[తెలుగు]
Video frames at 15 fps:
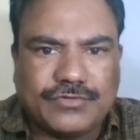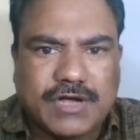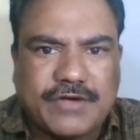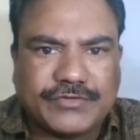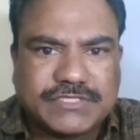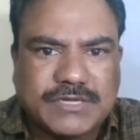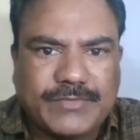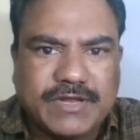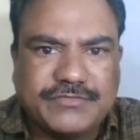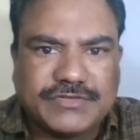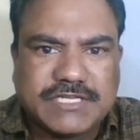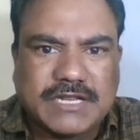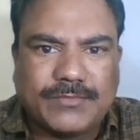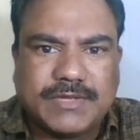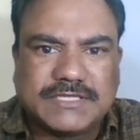అవసరమైన
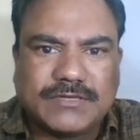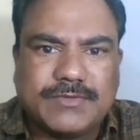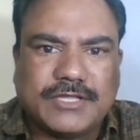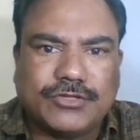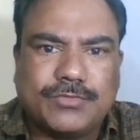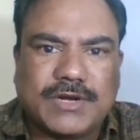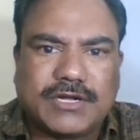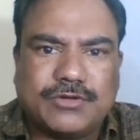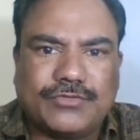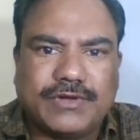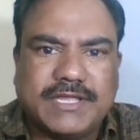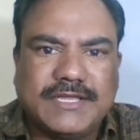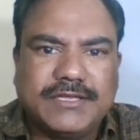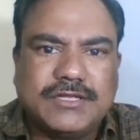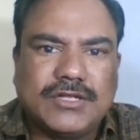విషయాలు మాత్రమే అందుబాటులో
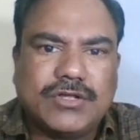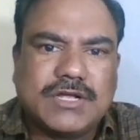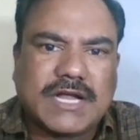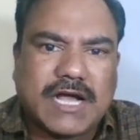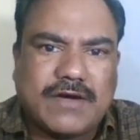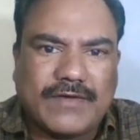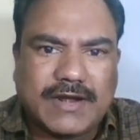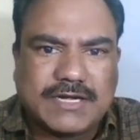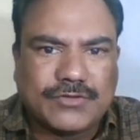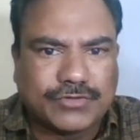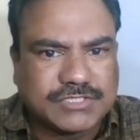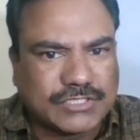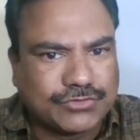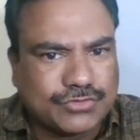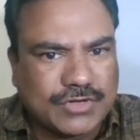ఉన్నాయి కావాలంటే
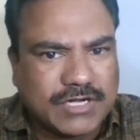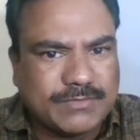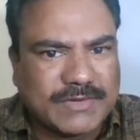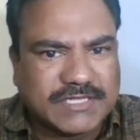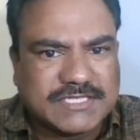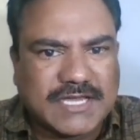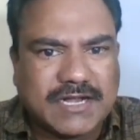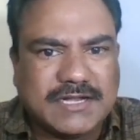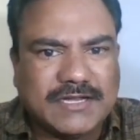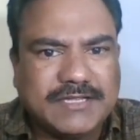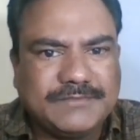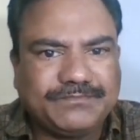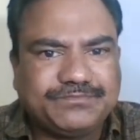ఒకసారి చూడండి మన ఛానల్ని